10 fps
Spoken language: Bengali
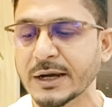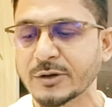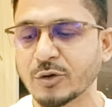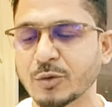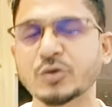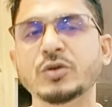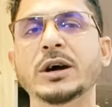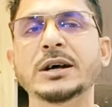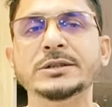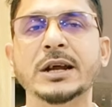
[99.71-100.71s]
তো বন্ধুরা
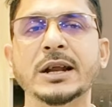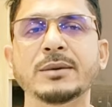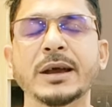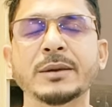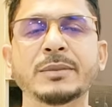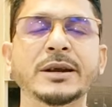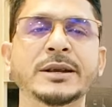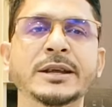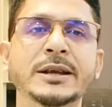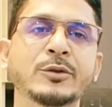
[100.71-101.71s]
যারা একবার
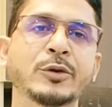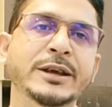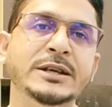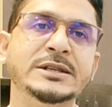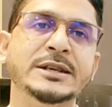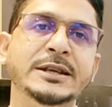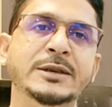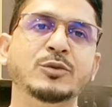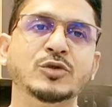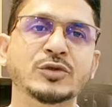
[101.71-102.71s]
ডিক্লাইন হয়ে গেছেন এদের
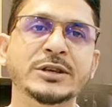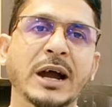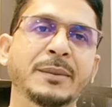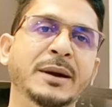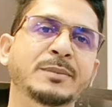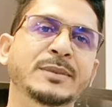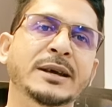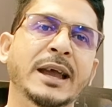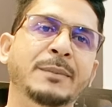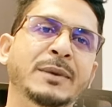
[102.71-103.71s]
প্রশ্ন যে আবার
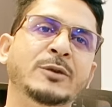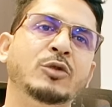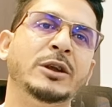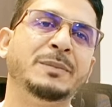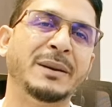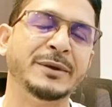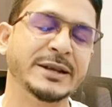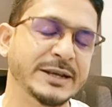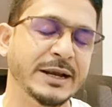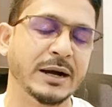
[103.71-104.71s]
অ্যাপ্লাই করলে পাবেন
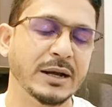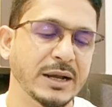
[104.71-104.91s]
কিনা